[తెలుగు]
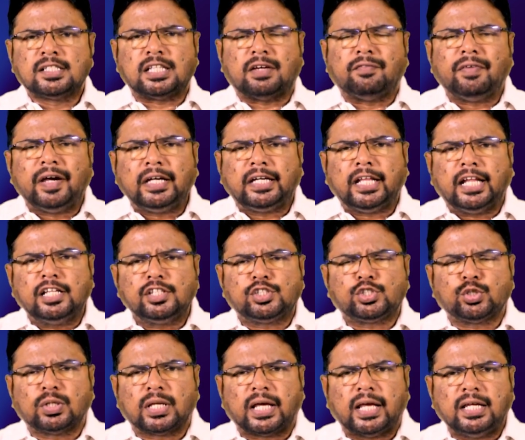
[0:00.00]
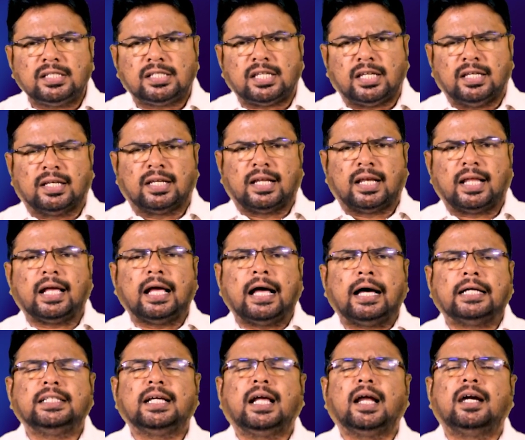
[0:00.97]
సెవెంటీన్ టు నైన్టీన్ అనగా
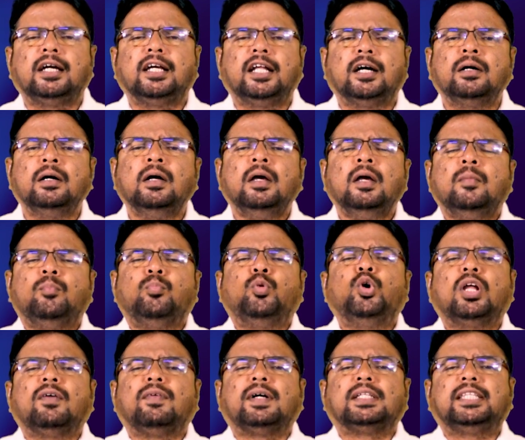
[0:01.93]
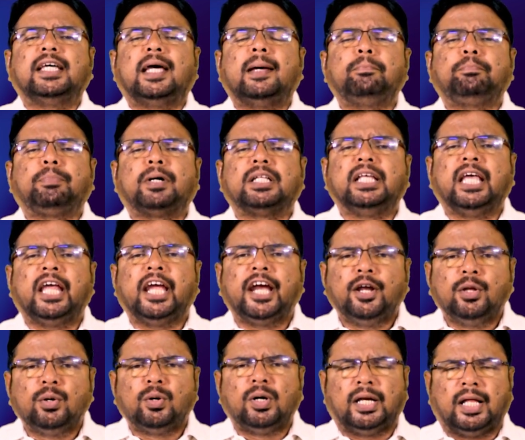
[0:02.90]
ఆదికాండం మూడవ అధ్యాయం
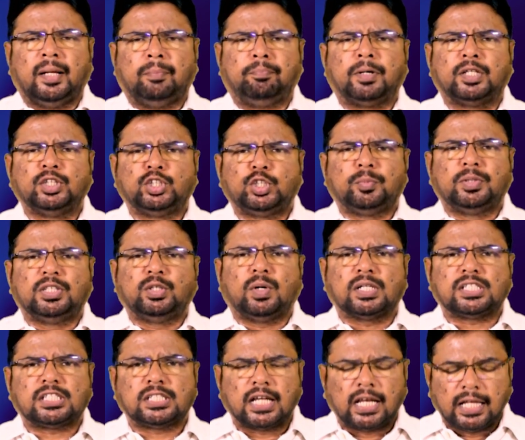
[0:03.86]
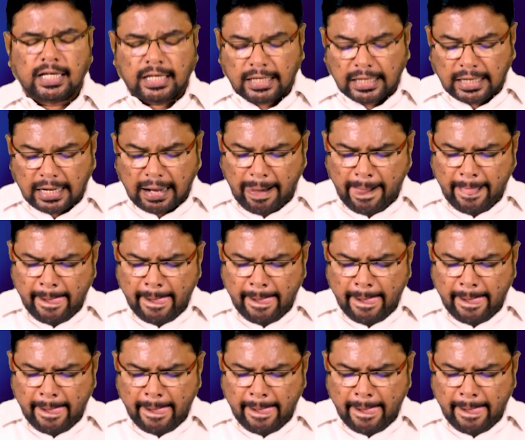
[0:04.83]
పదిహేడు నుండి పంతొమ్మిది వచనాలు గనక